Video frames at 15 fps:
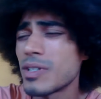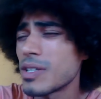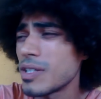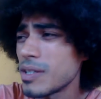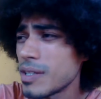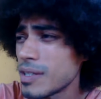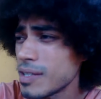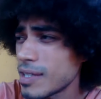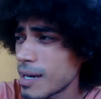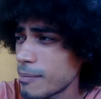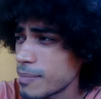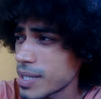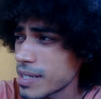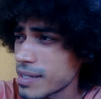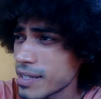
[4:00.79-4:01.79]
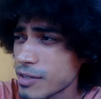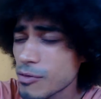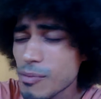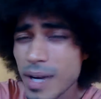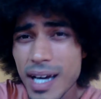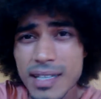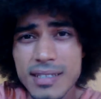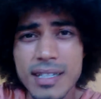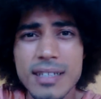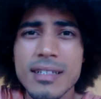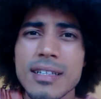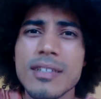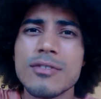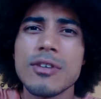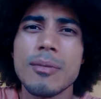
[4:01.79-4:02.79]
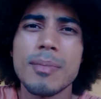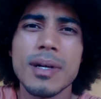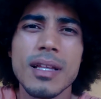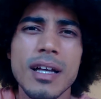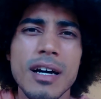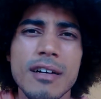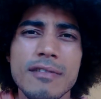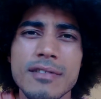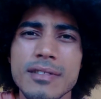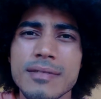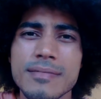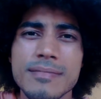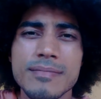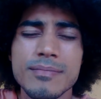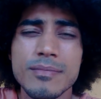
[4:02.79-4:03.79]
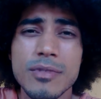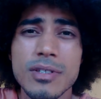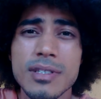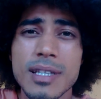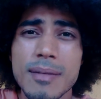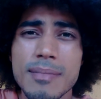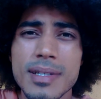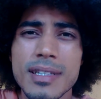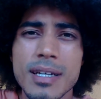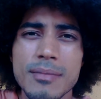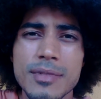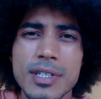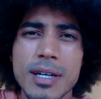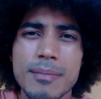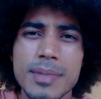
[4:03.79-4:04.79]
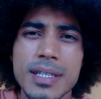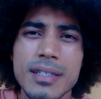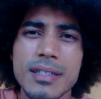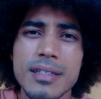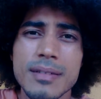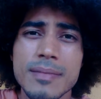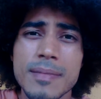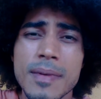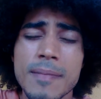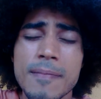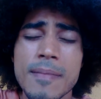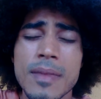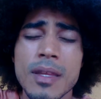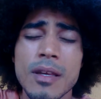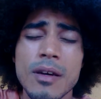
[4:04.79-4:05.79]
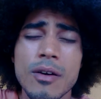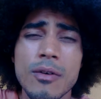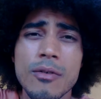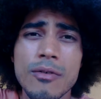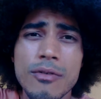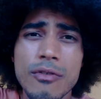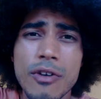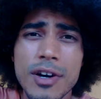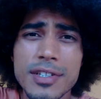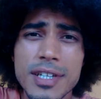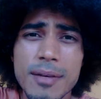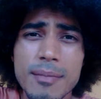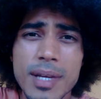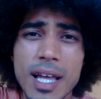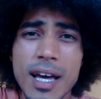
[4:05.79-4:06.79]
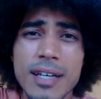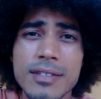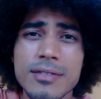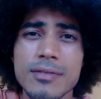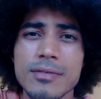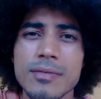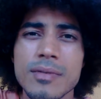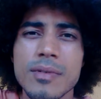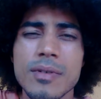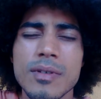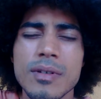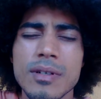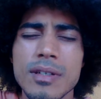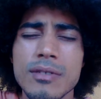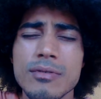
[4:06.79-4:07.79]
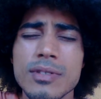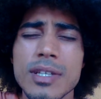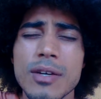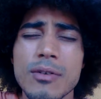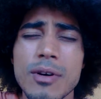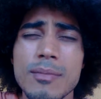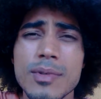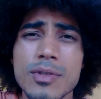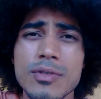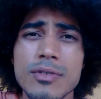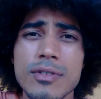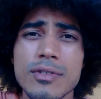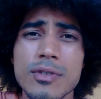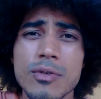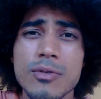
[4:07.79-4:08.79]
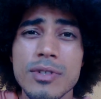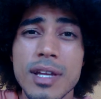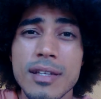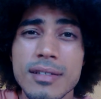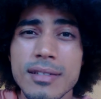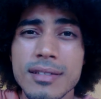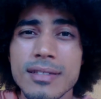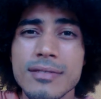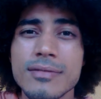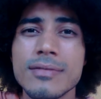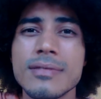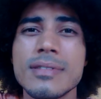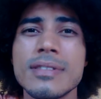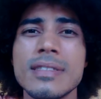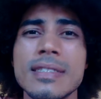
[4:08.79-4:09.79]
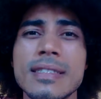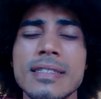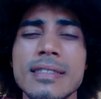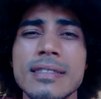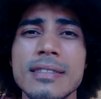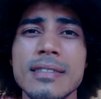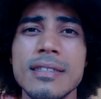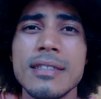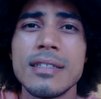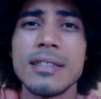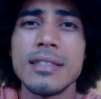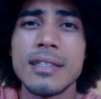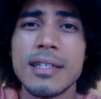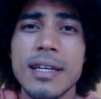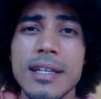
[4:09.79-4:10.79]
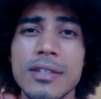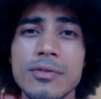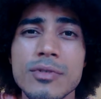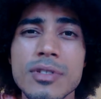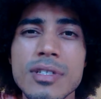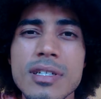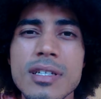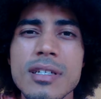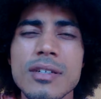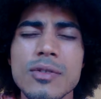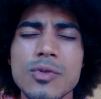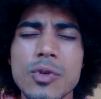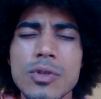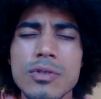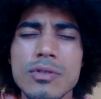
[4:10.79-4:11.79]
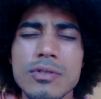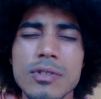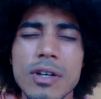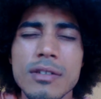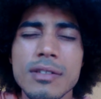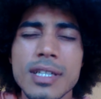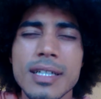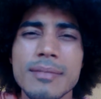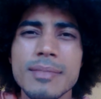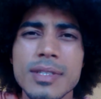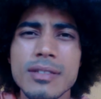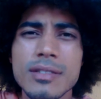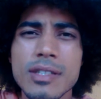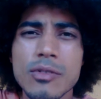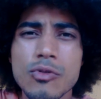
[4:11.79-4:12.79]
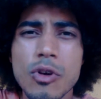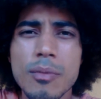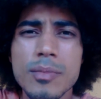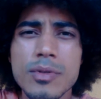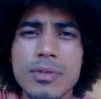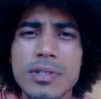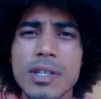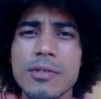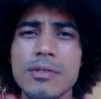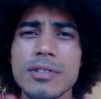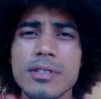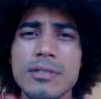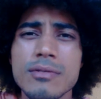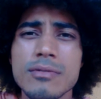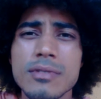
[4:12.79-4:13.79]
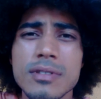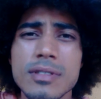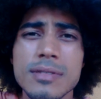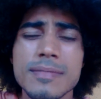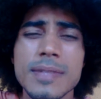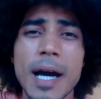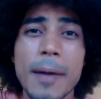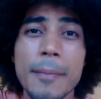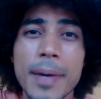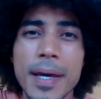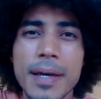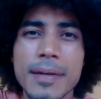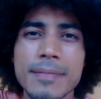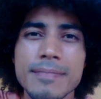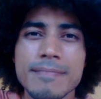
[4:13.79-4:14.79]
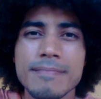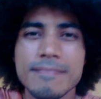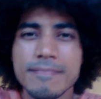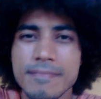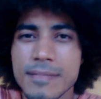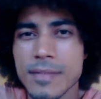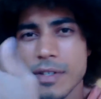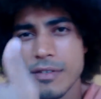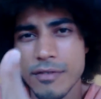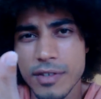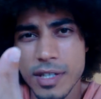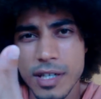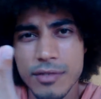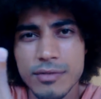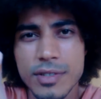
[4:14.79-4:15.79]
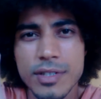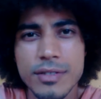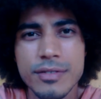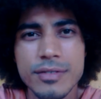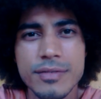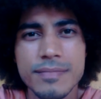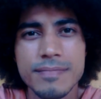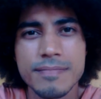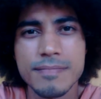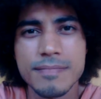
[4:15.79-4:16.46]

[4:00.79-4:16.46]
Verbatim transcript: e, e aprendendo mais ainda da Sua palavra. Nós sempre temos que aprender. Um forte abraço, que o Senhor abençoe seu coração e que Ele nos guie em todos os nossos caminhos, em nome do Senhor Jesus. Amém. Fica com Deus.